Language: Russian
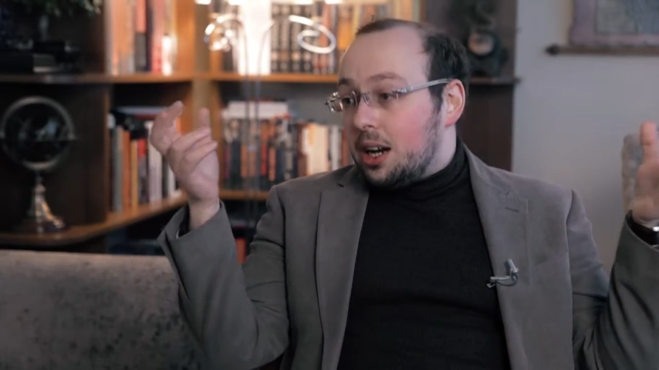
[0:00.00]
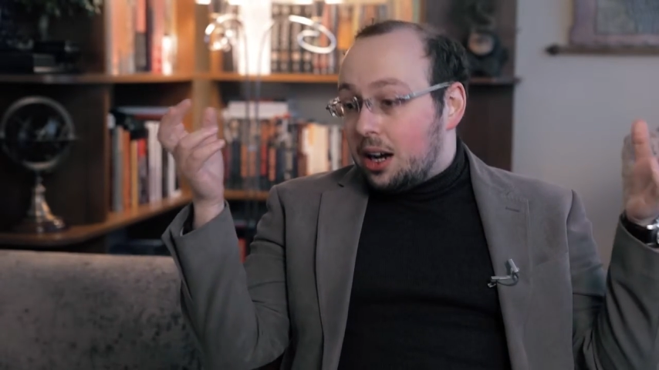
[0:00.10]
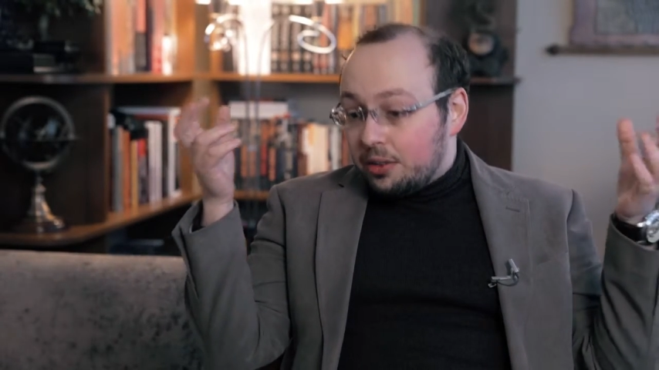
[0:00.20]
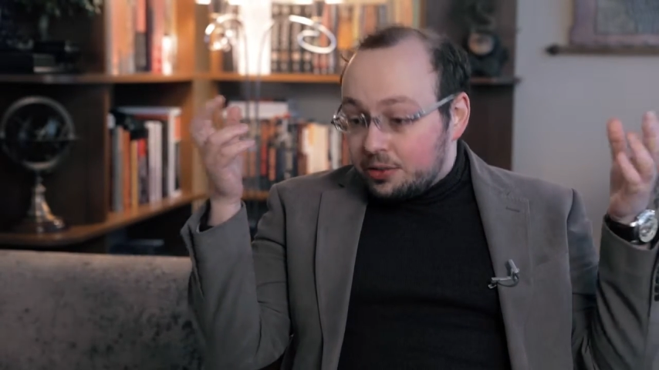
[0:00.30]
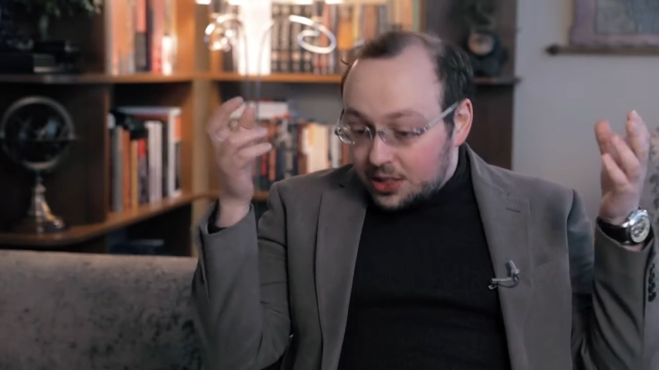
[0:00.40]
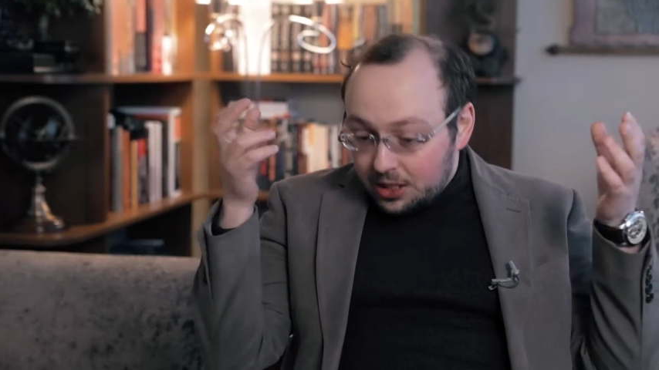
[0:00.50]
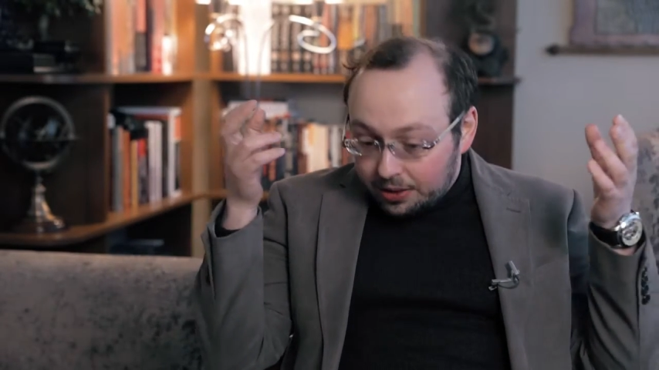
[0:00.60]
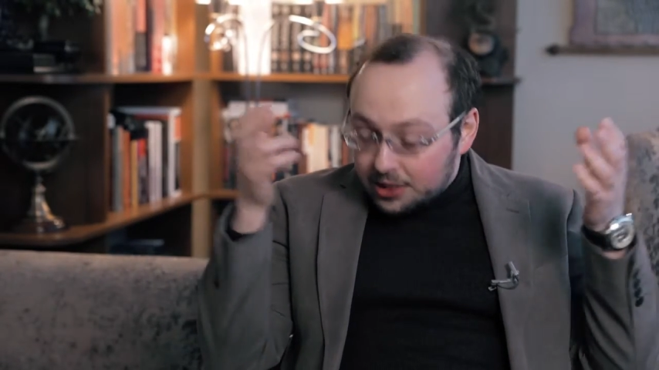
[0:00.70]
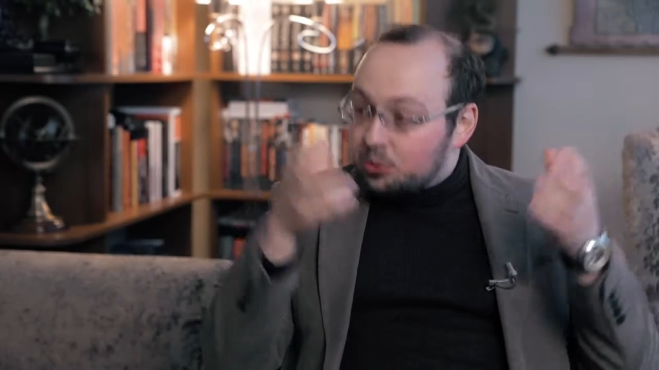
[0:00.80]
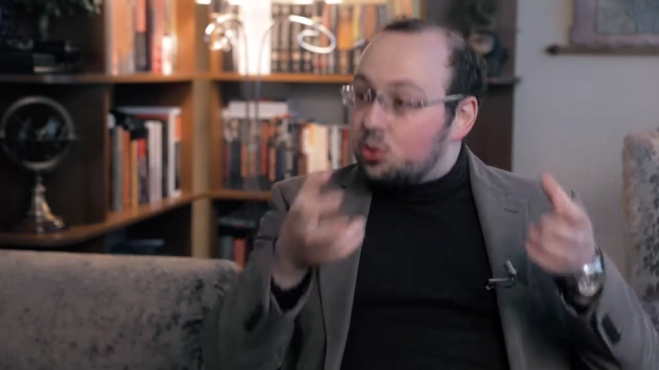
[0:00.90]
а, в те
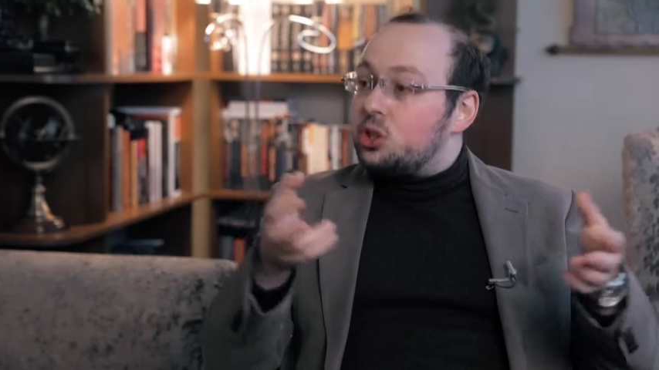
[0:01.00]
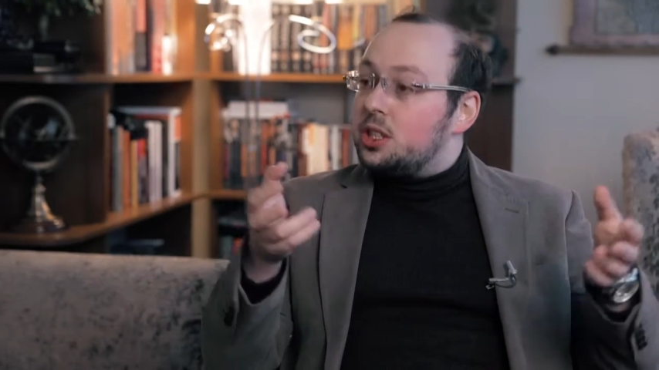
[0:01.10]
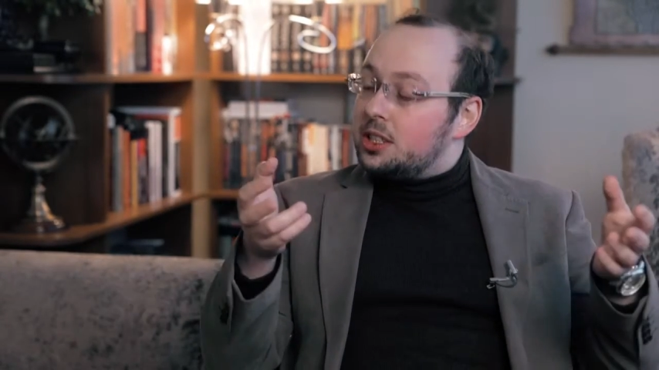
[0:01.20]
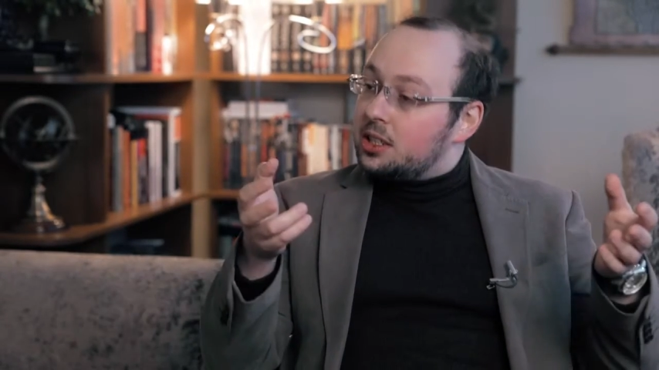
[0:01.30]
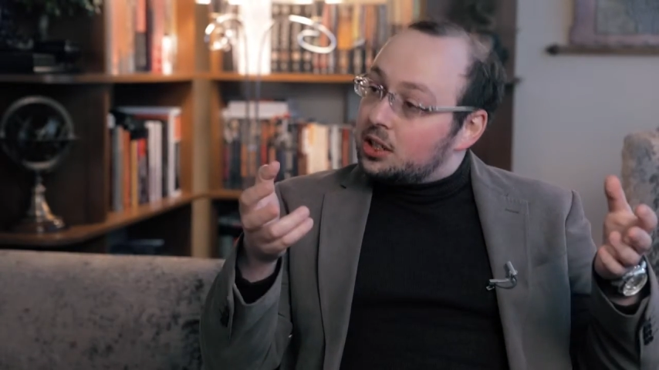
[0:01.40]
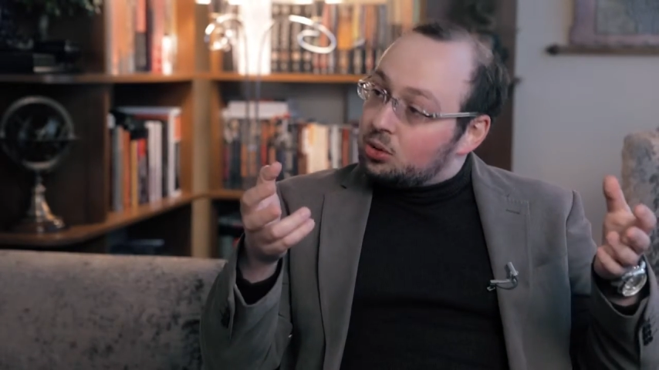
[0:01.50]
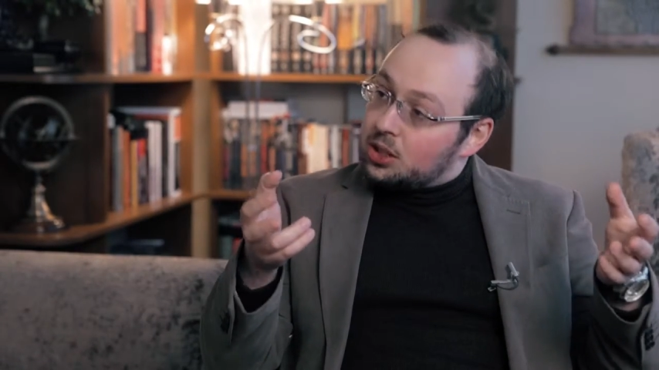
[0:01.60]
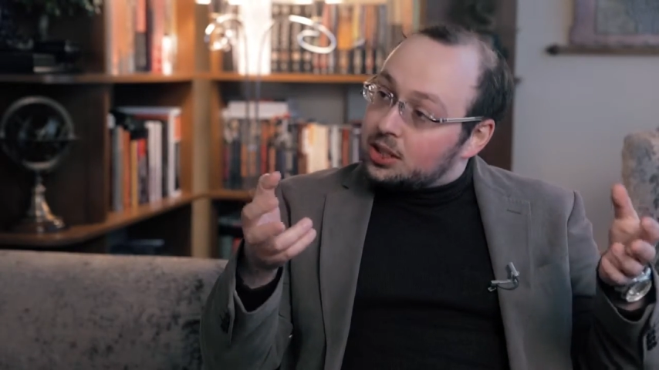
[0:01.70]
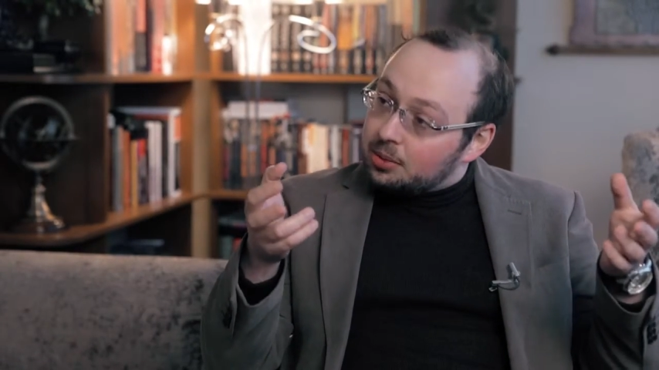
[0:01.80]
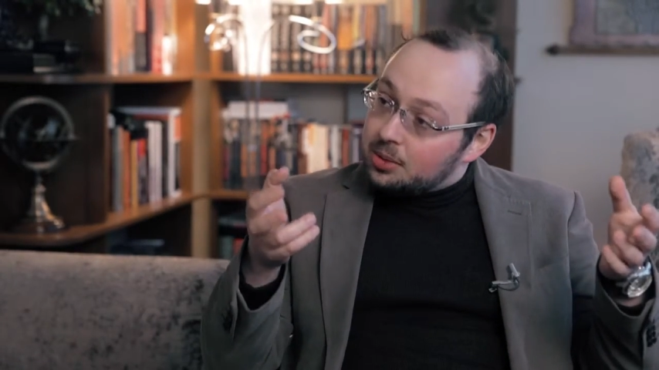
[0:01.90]
возможности,
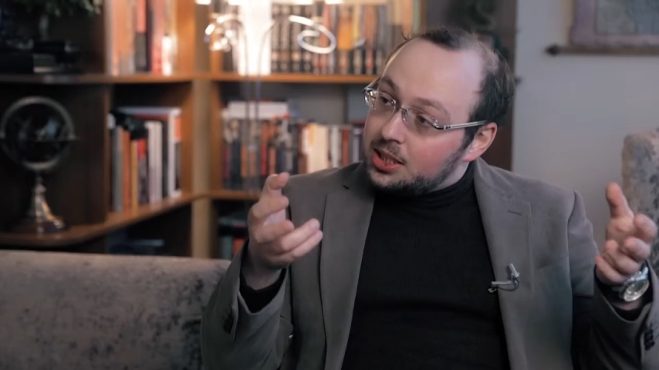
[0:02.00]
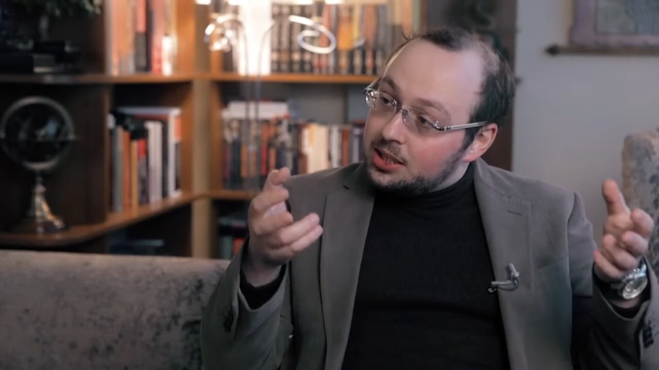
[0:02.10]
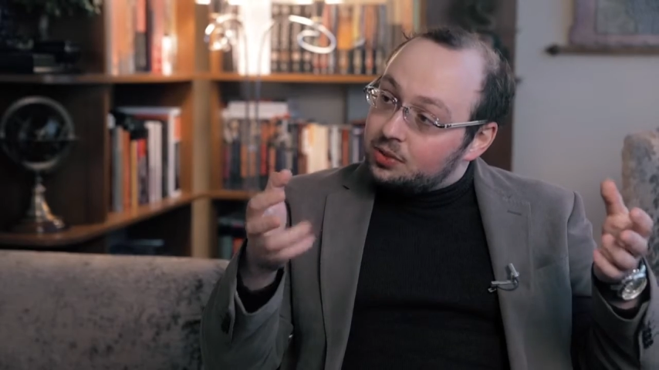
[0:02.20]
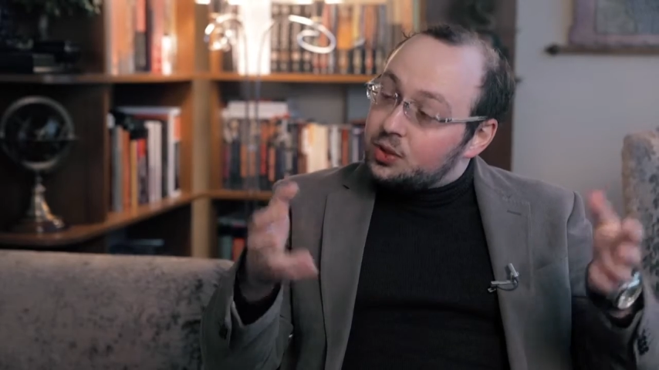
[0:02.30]
которые там есть,